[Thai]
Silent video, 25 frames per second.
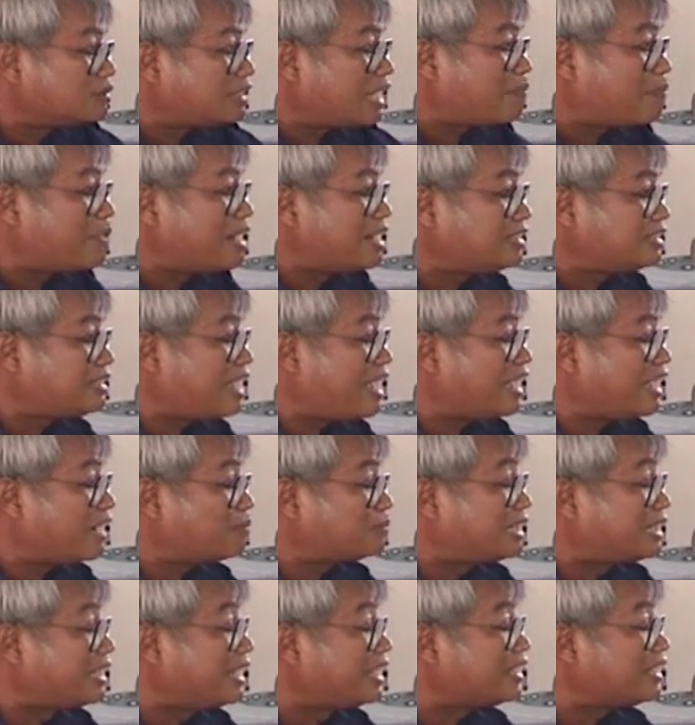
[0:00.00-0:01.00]
แต่ไม่ได้ใช้ค
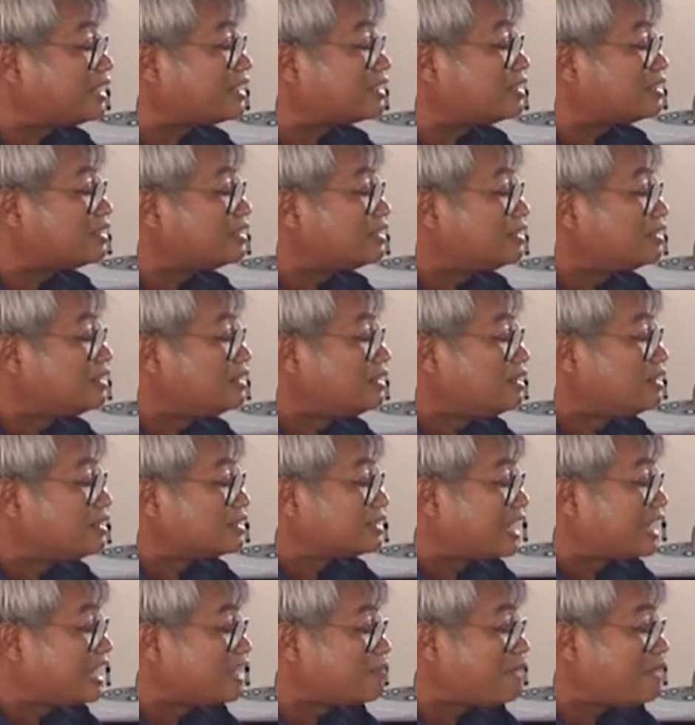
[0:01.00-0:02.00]
รับทิ้ง
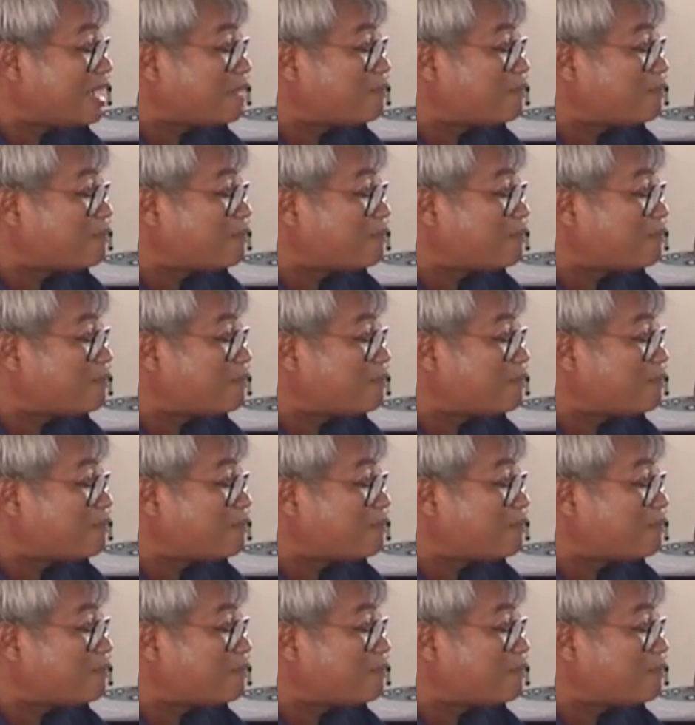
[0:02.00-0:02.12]
ทิ้ง